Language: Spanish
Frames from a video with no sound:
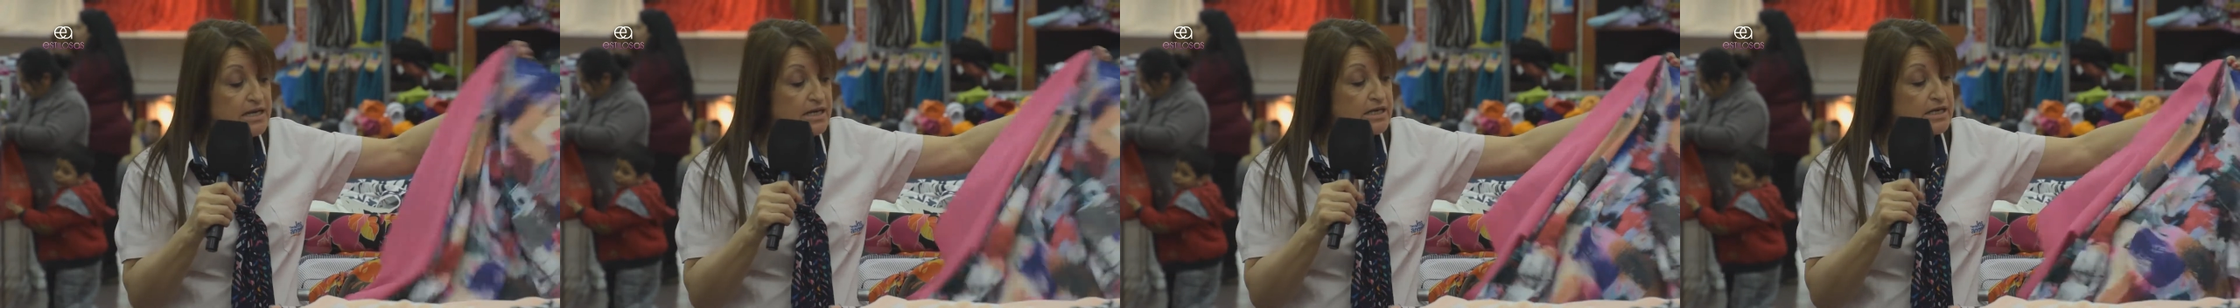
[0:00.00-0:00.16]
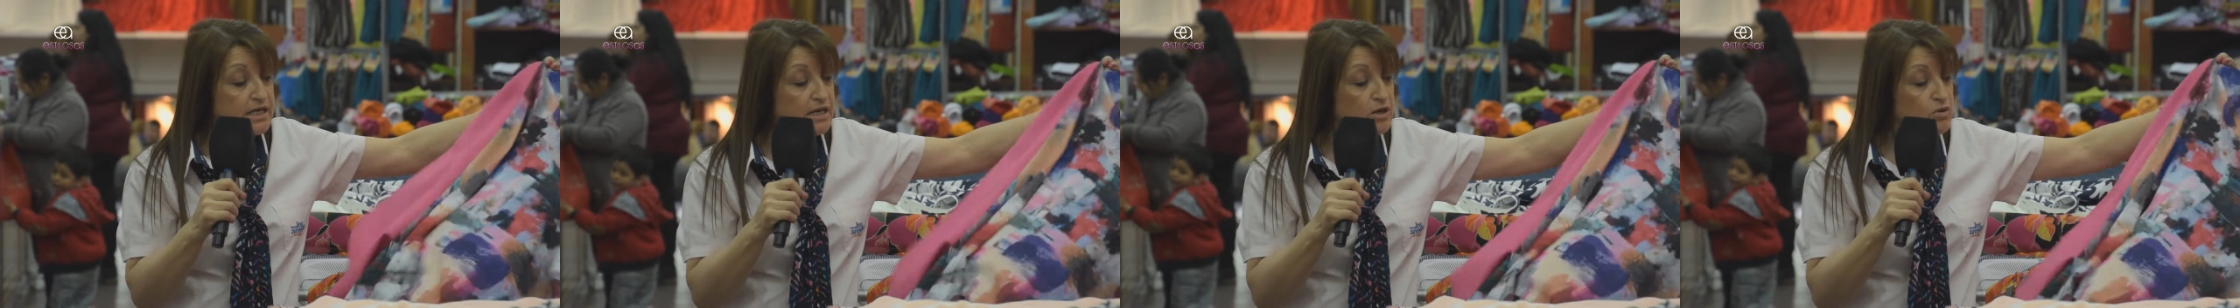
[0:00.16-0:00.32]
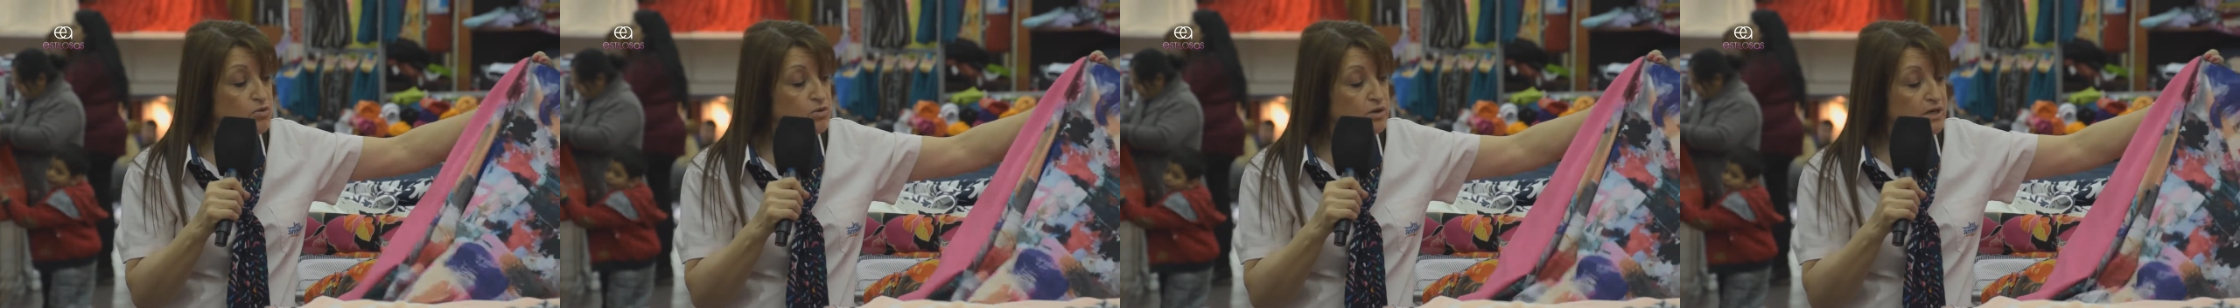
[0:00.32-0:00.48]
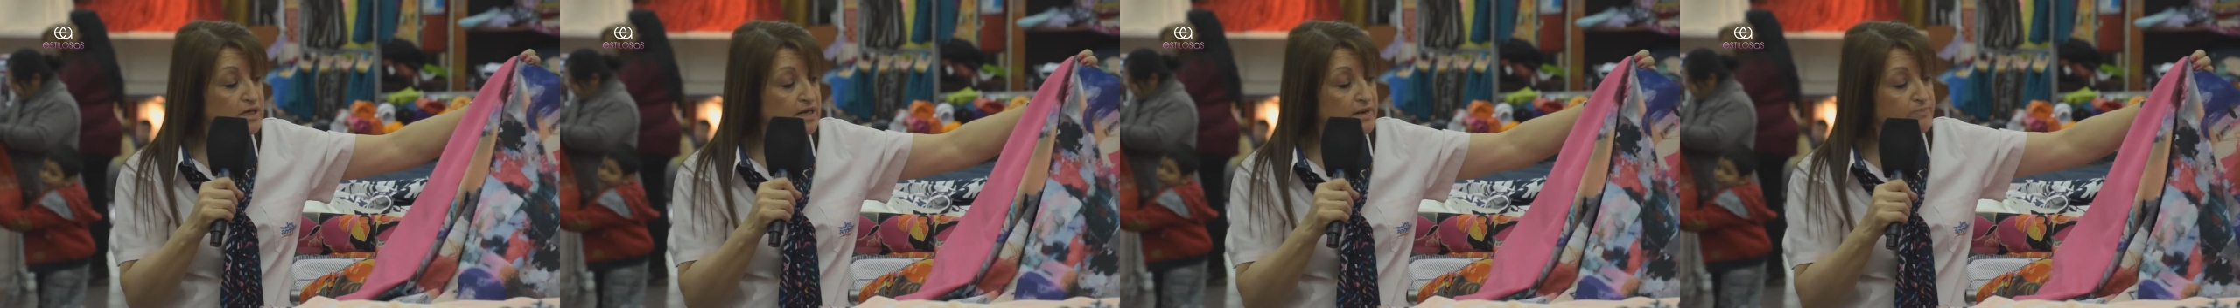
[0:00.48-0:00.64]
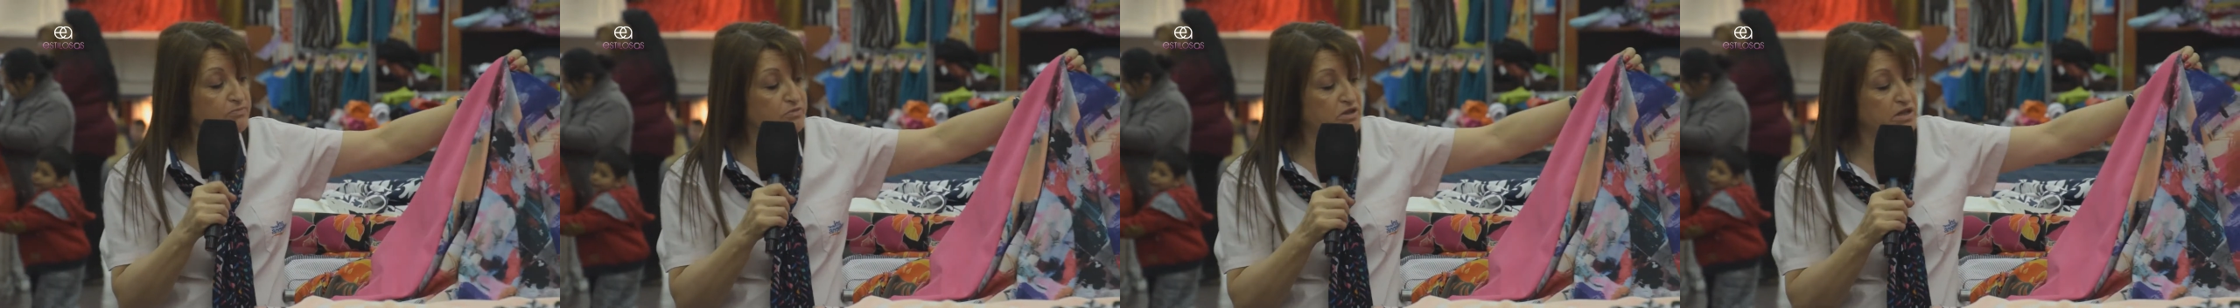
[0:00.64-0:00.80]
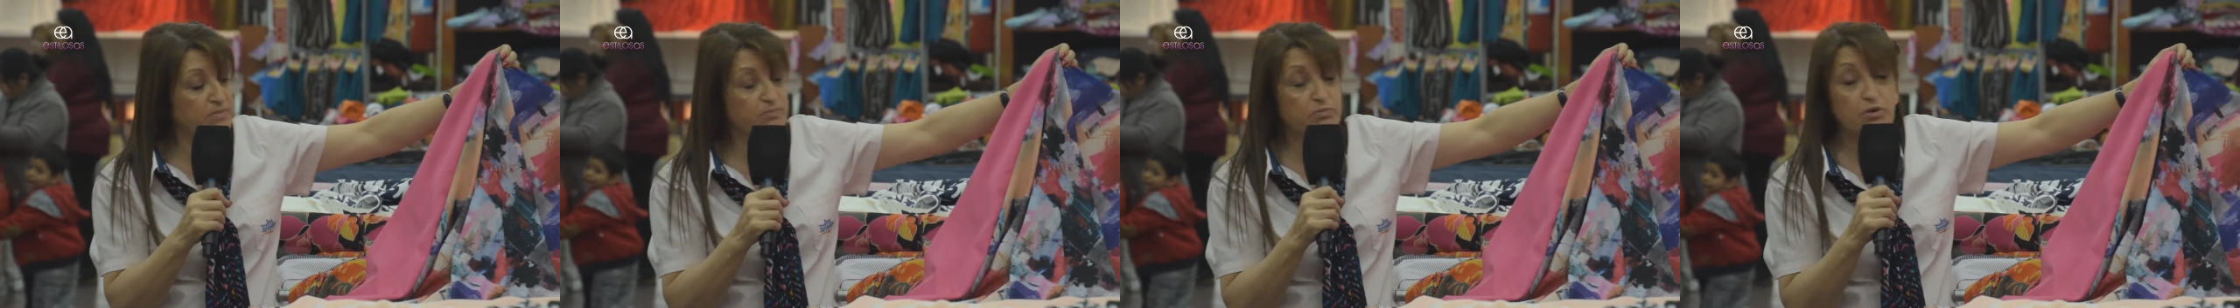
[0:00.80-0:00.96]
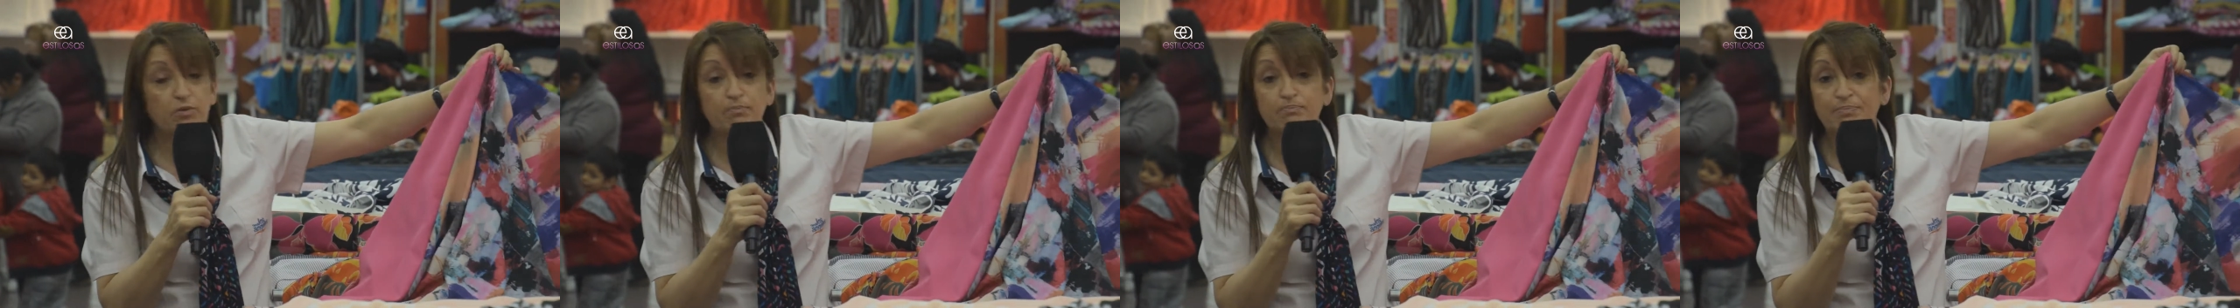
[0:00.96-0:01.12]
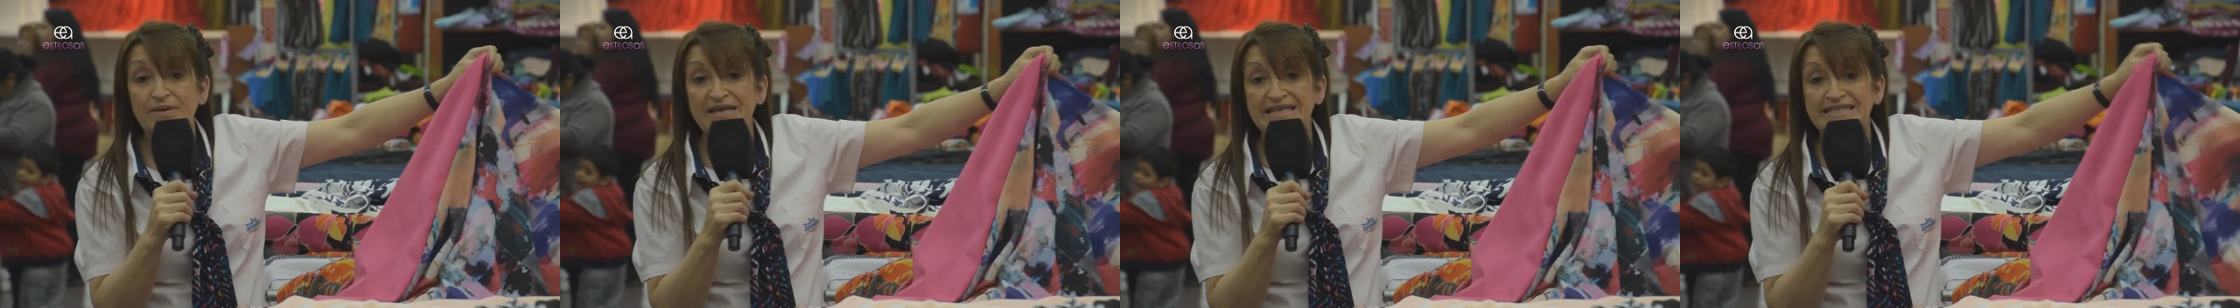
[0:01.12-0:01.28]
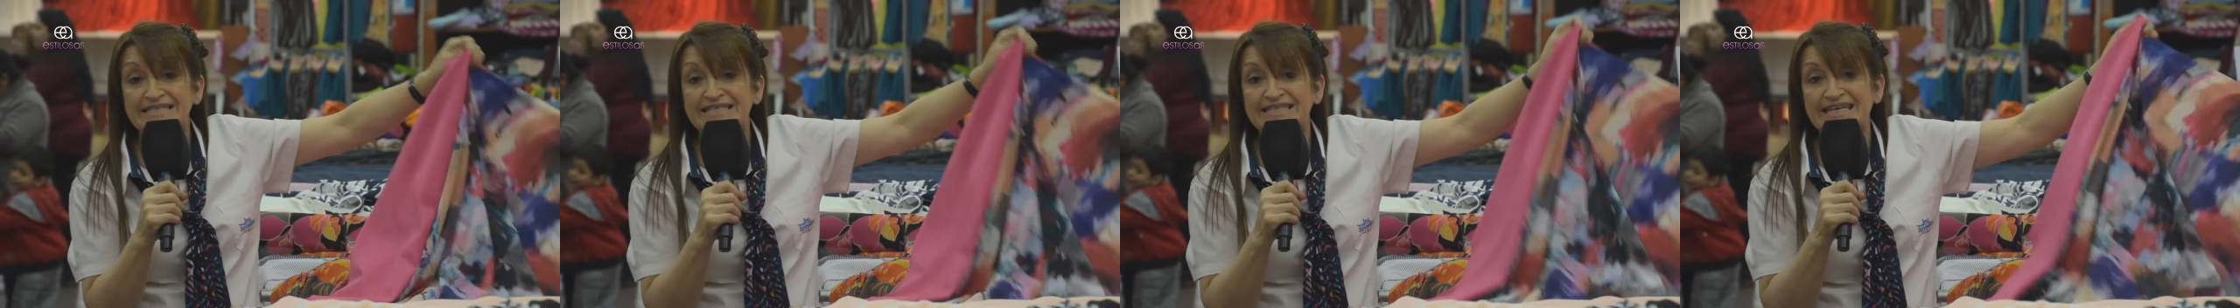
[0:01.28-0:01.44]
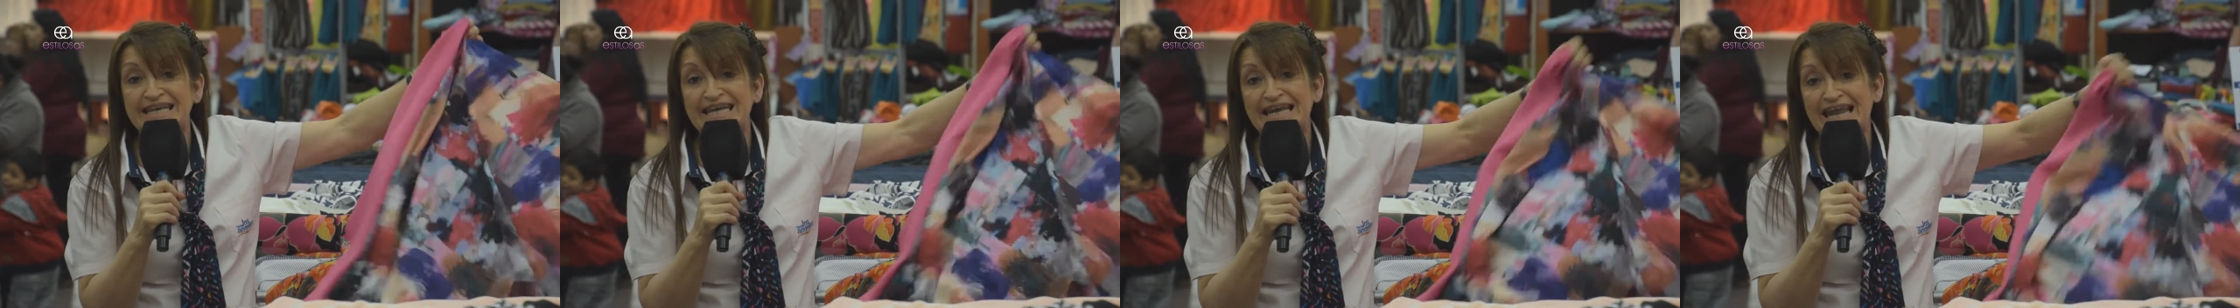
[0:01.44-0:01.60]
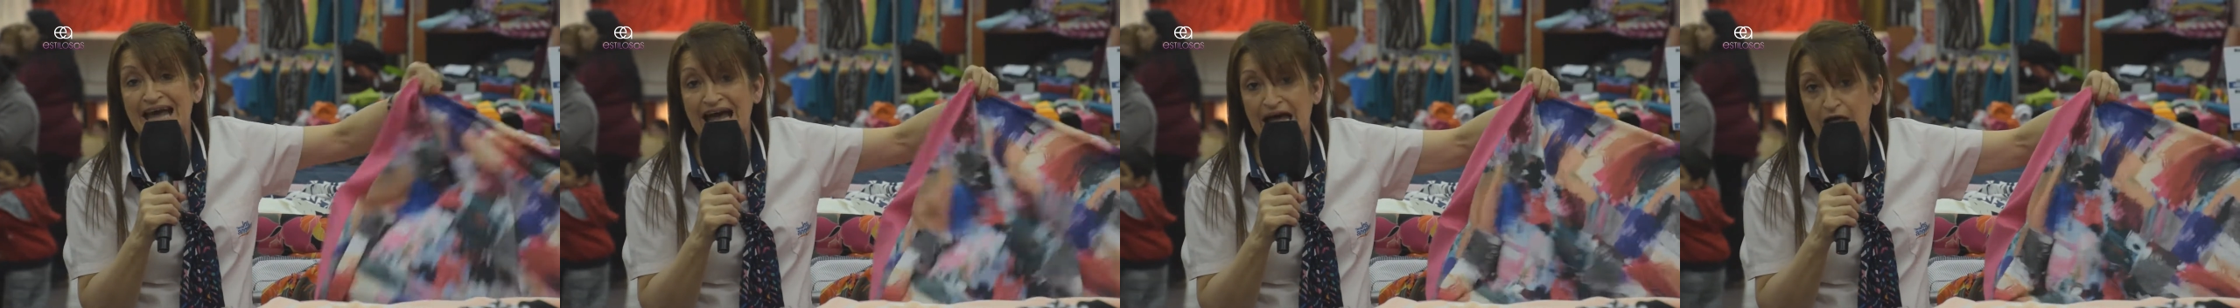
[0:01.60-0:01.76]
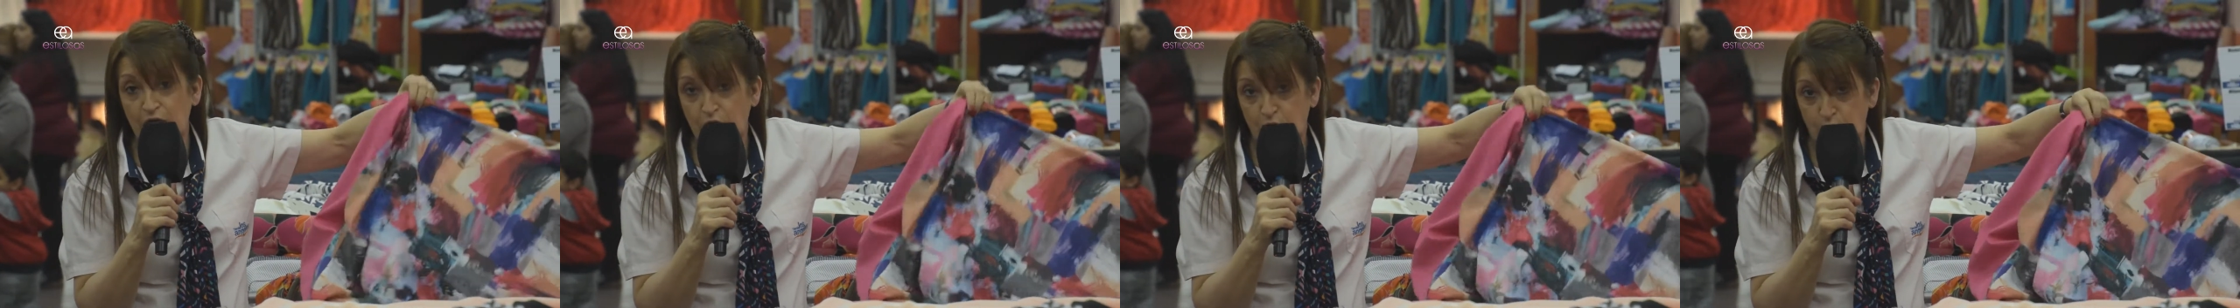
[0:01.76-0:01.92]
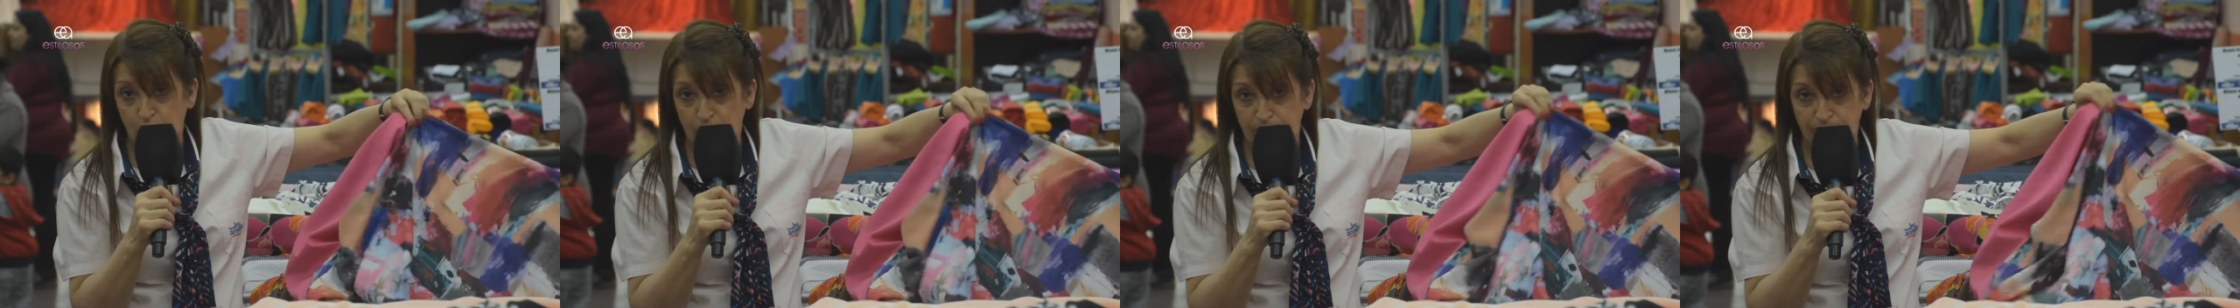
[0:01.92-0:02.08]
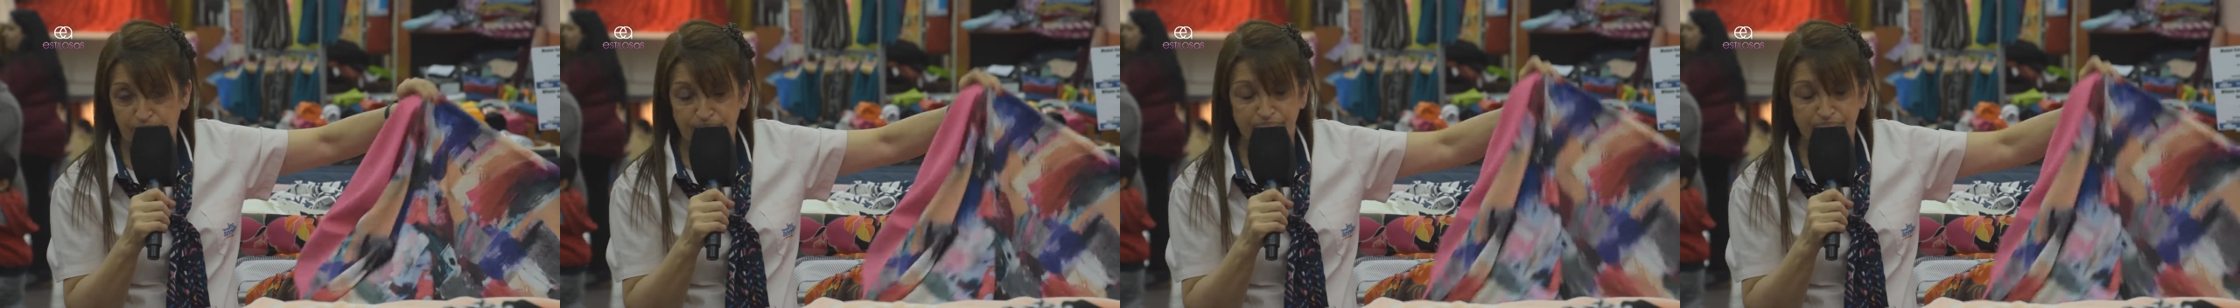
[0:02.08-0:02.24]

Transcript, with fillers: que es un crepe tipo pincelado.